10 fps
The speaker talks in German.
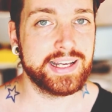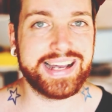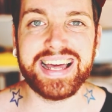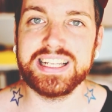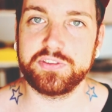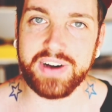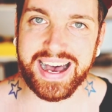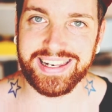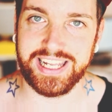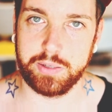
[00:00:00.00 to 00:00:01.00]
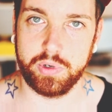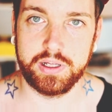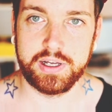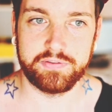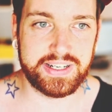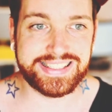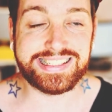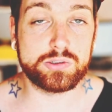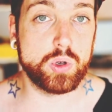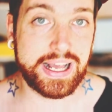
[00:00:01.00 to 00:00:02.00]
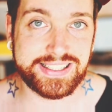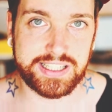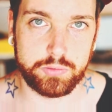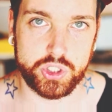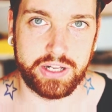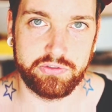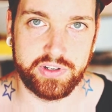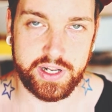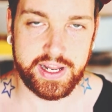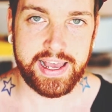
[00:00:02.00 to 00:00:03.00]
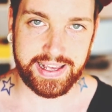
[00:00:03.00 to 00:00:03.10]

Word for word: gar nicht wahrnehme, weil sie so langsam stattfindet.